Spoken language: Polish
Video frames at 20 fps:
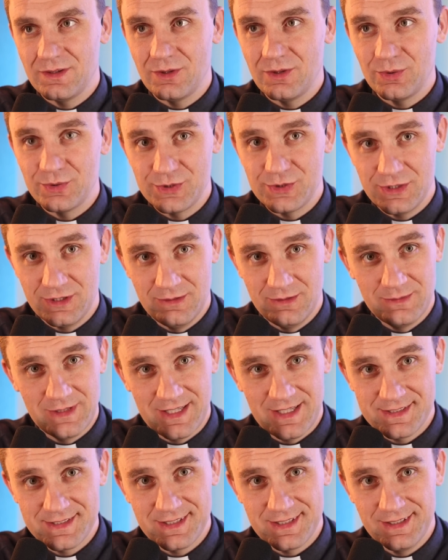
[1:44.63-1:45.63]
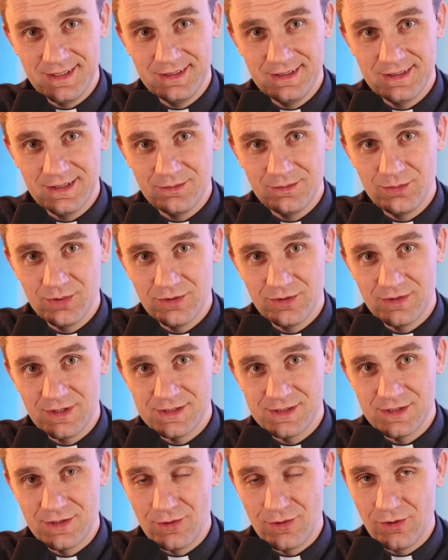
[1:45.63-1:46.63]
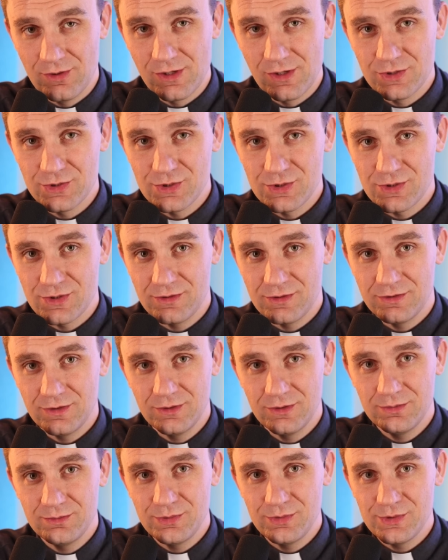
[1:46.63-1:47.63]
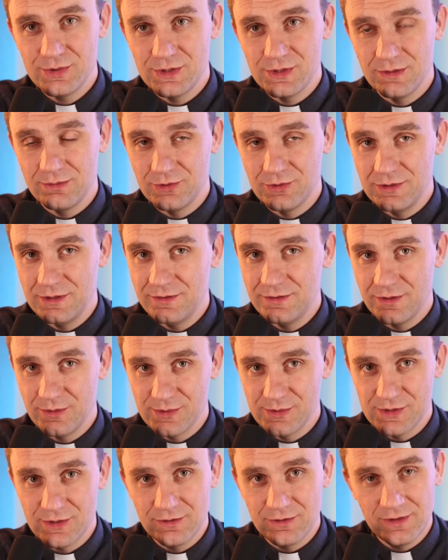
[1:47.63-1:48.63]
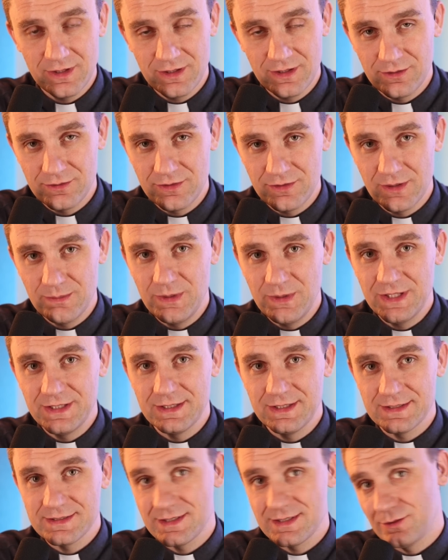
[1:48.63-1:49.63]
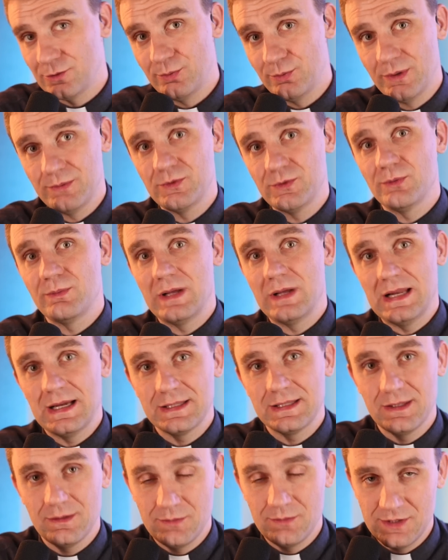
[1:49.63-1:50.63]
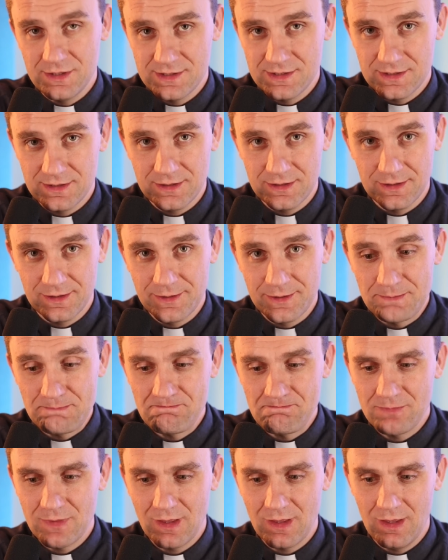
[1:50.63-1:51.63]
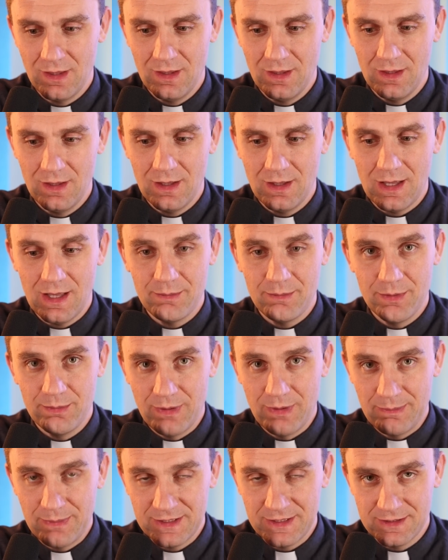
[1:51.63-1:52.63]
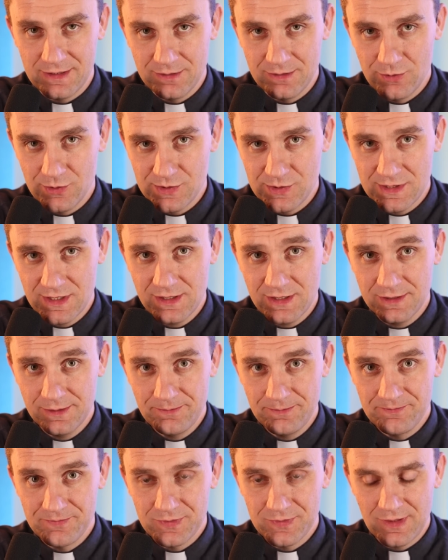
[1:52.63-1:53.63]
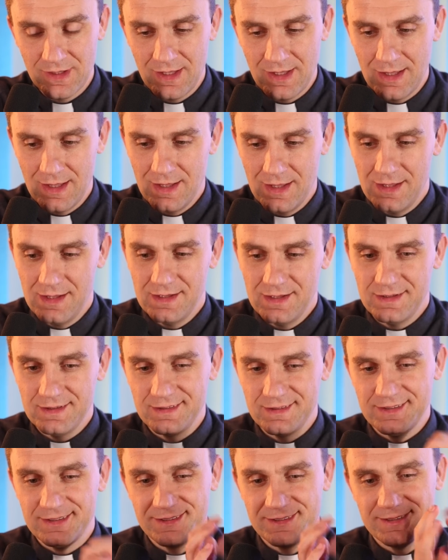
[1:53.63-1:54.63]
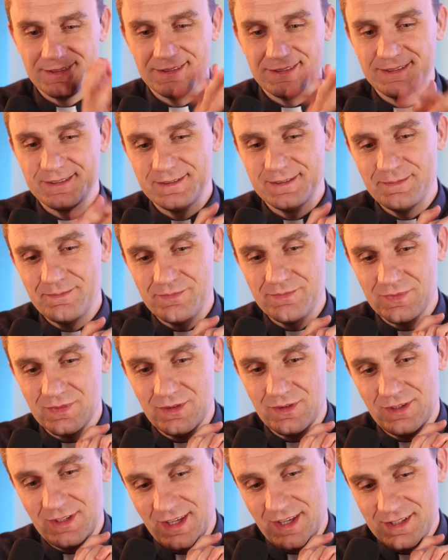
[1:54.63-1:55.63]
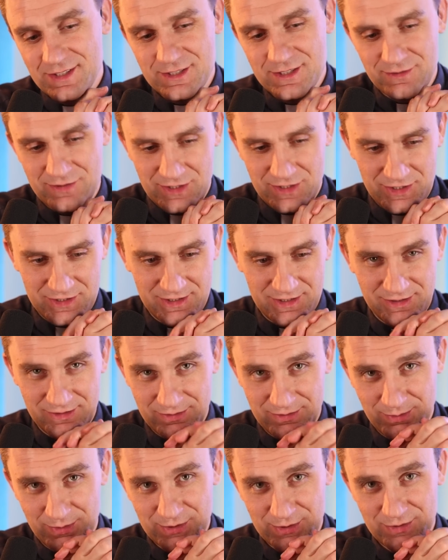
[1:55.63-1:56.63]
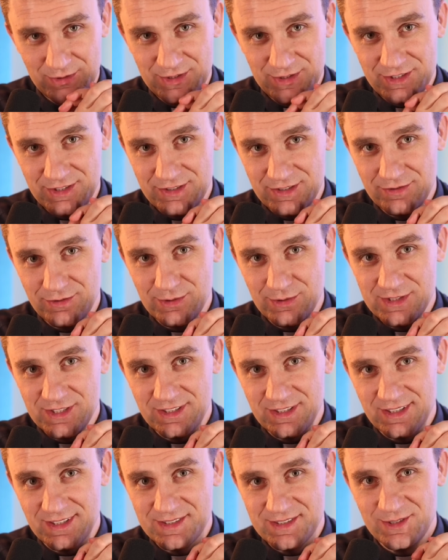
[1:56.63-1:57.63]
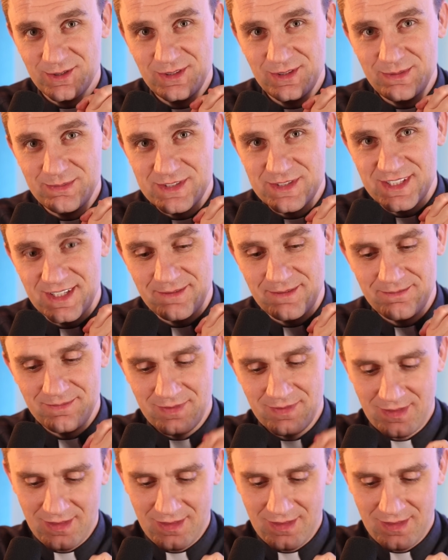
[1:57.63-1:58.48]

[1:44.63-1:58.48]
E, od 17. Tam prowadzę drogę krzyżową, później modlitwę uzdrowienia, uwielbienia z Jakubem Tomalakiem i z e, Abba Papater Music. E, jeszcze wcześniej, pozwólcie, że wrócę teraz do lipca.